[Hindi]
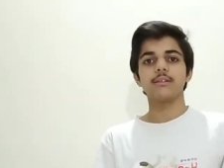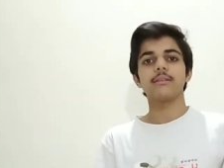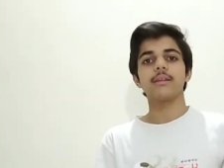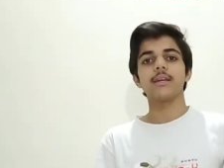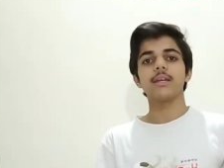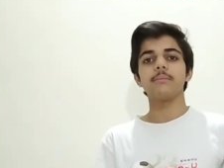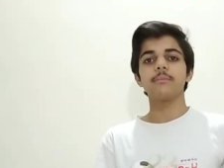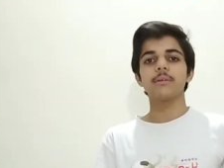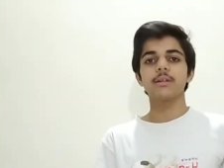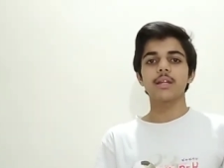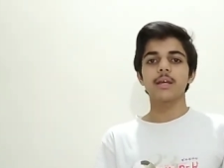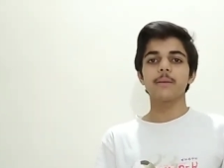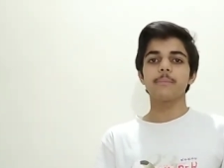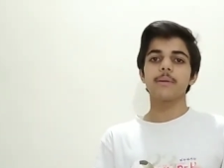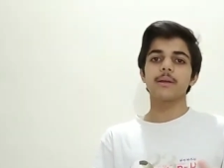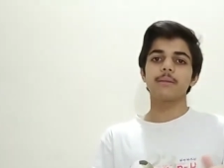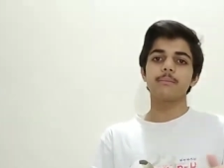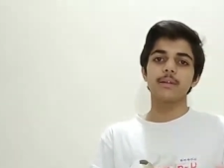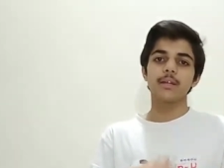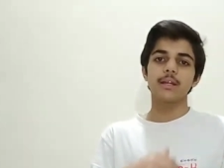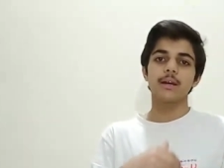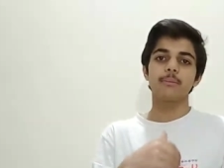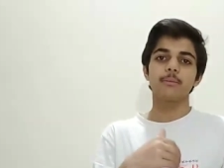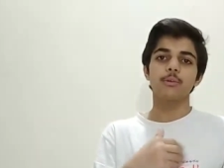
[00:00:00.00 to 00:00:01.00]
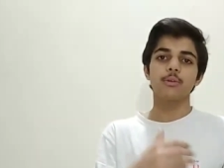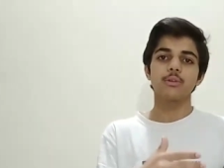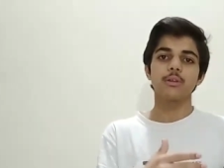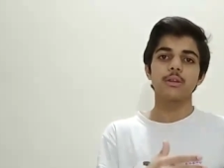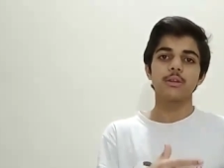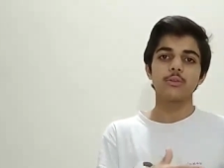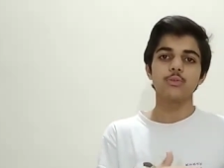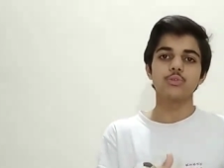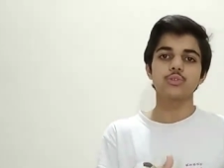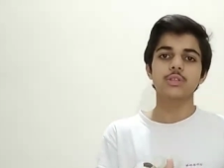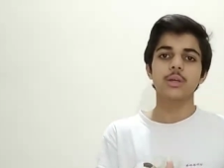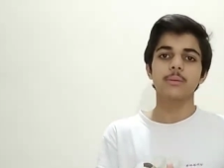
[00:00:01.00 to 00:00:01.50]
देन में रही फिर मैंने आपको
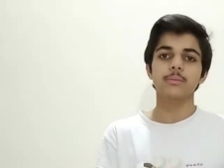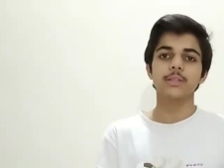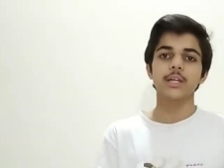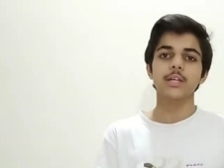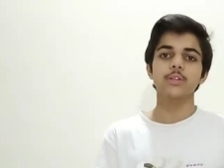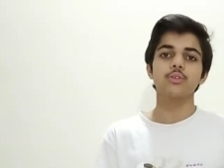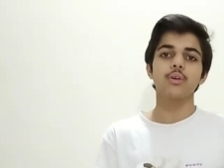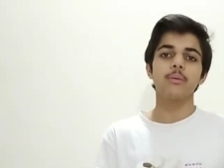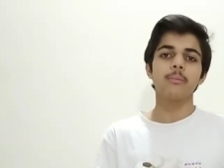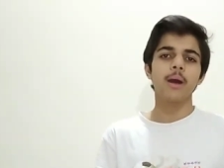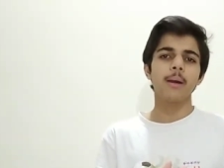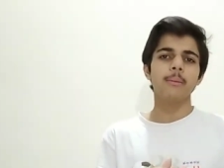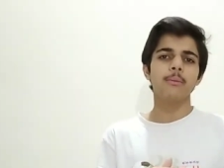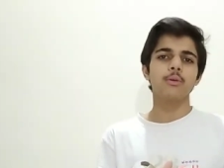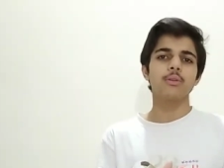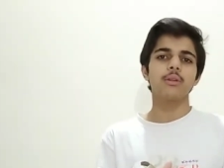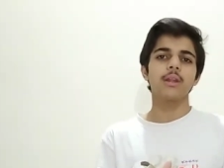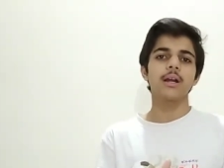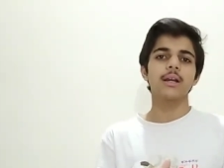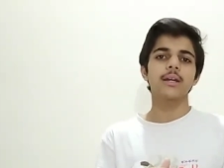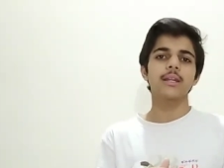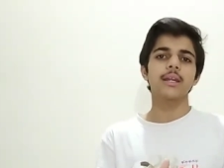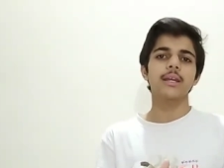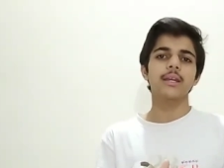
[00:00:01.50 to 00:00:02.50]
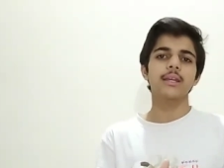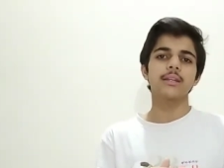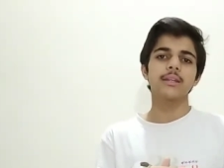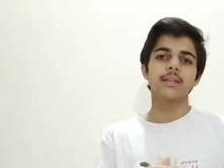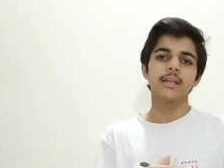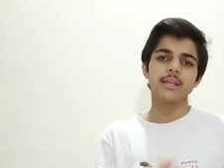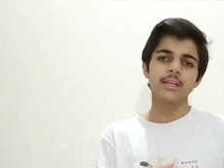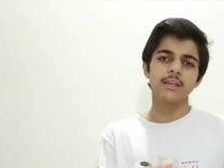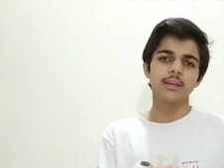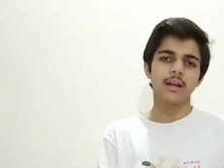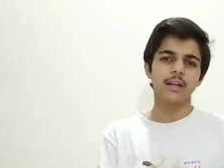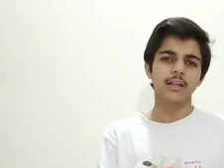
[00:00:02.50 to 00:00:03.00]
न्यूज़ का बताया तो अब आपको लग रहा है कि
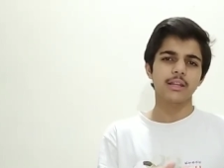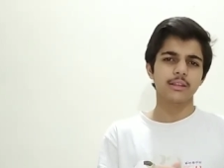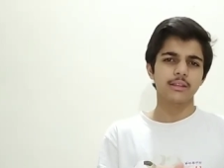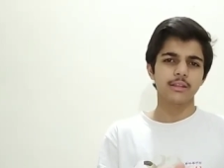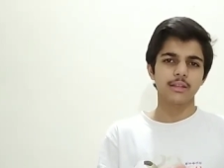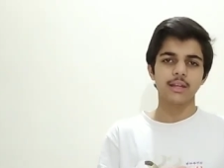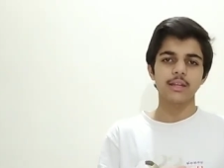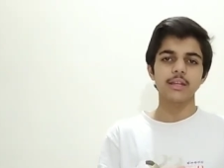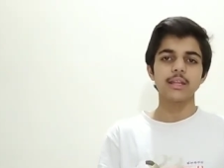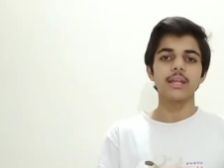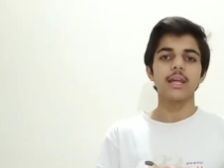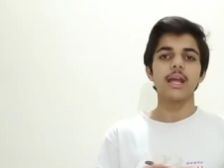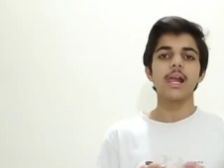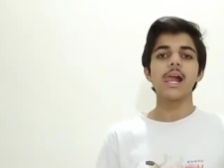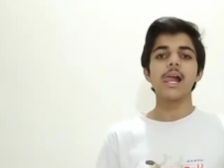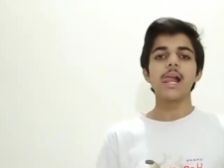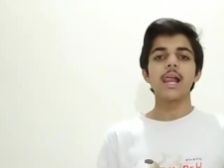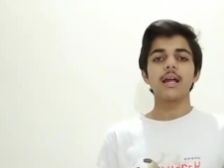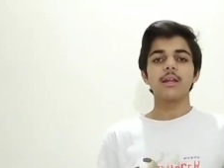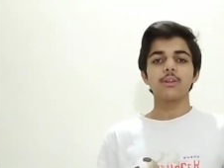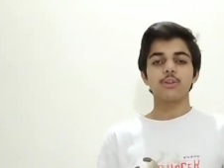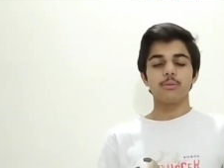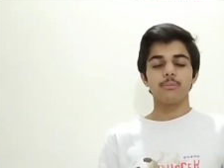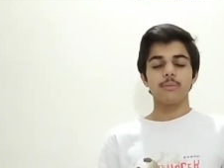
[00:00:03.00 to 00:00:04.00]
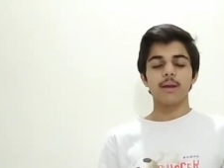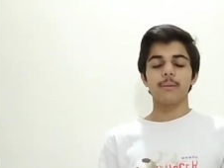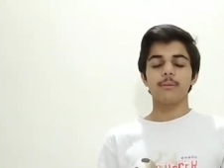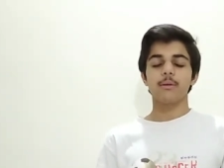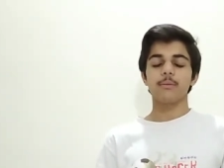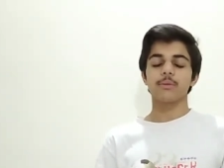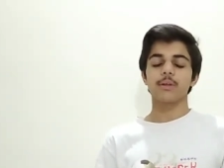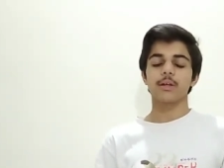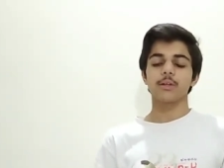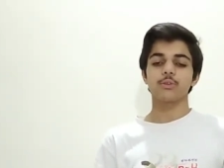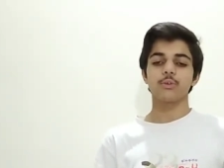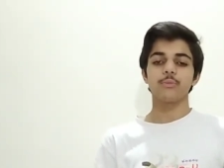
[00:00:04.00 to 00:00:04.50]
नहीं यार इतना नहीं है तो मैं
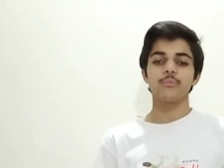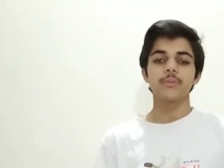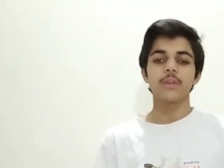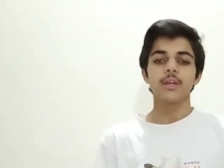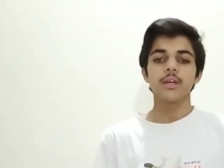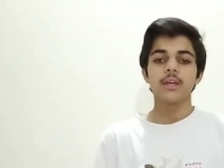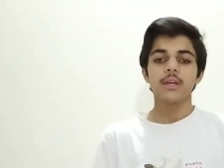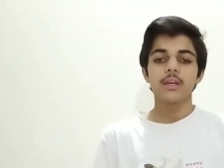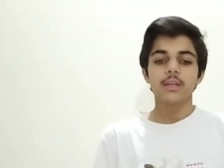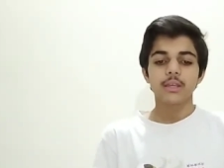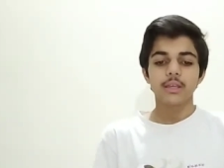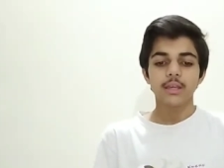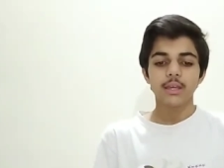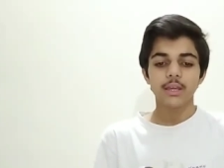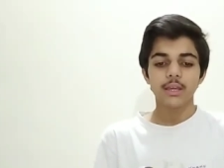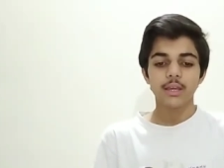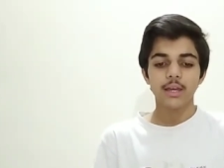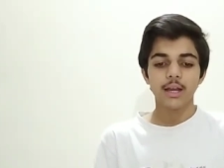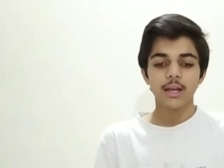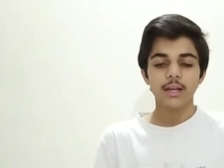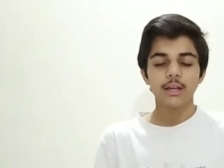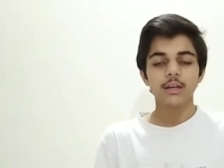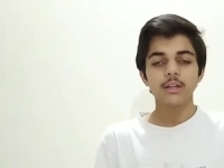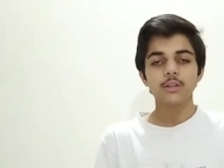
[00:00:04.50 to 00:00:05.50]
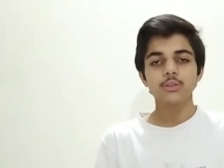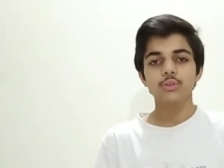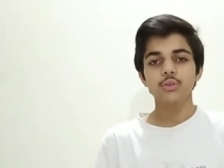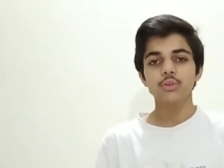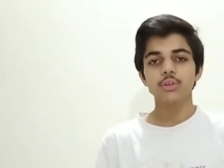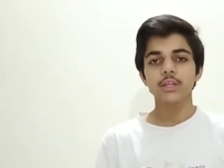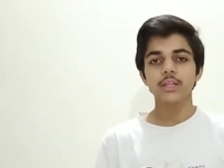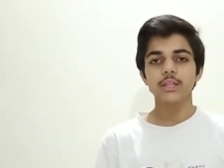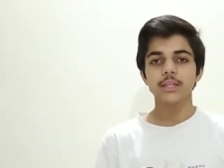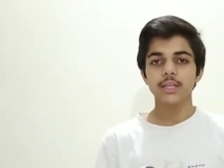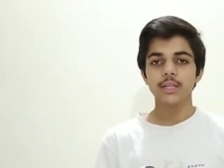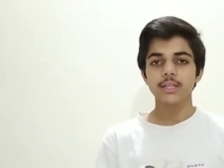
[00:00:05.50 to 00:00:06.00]
आपको बताता हूँ कि अगर
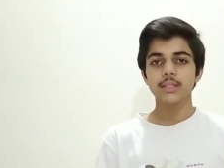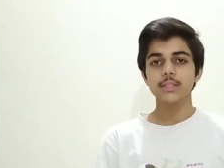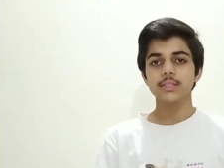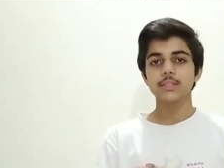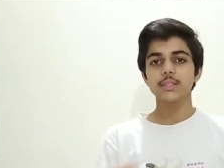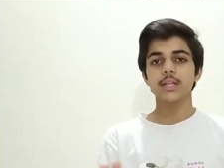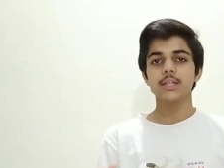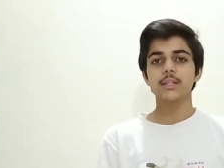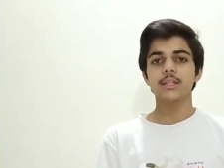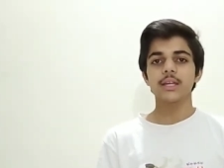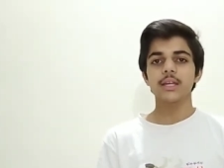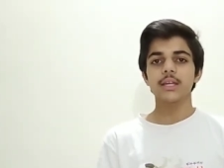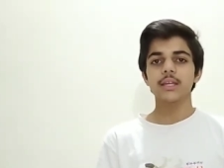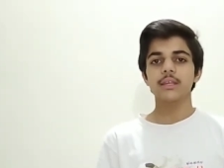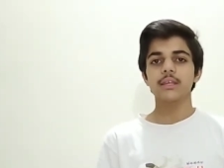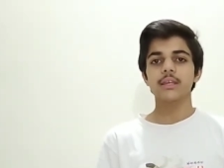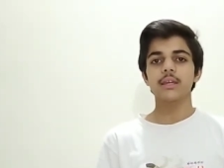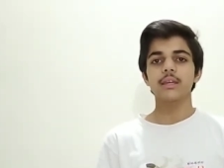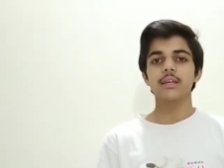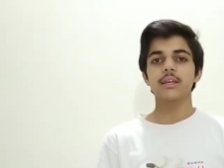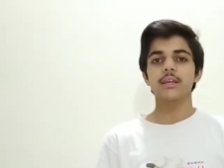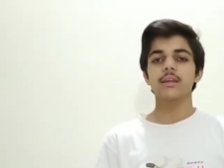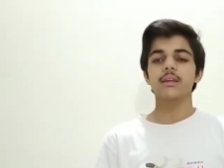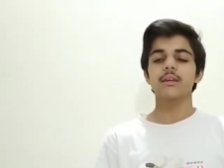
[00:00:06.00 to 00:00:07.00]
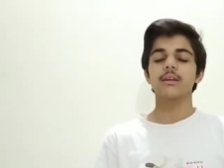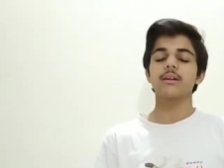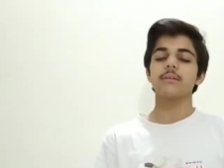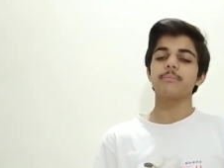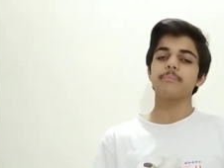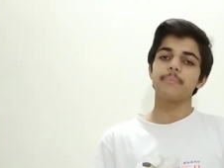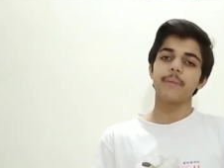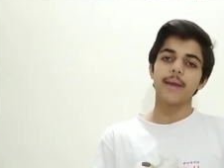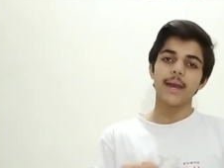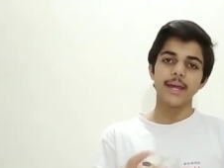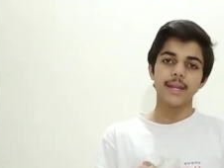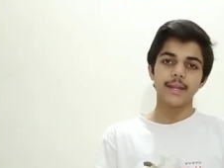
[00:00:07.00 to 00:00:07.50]
तो ये दे दी जाता है कि ये
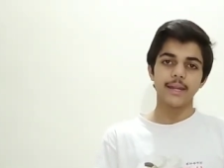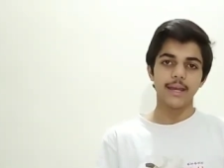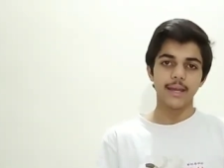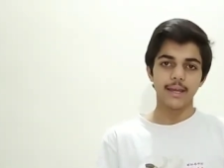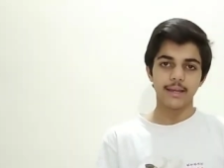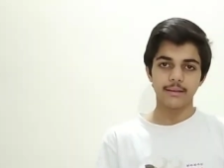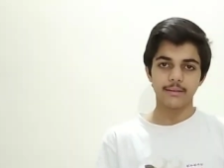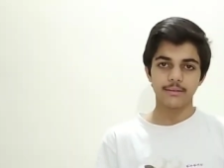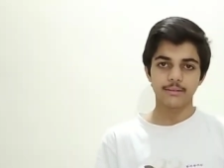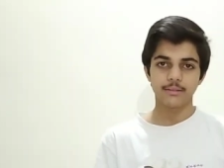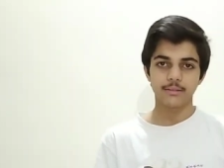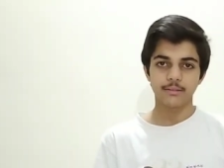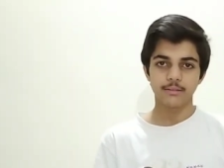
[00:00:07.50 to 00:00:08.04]
बैन है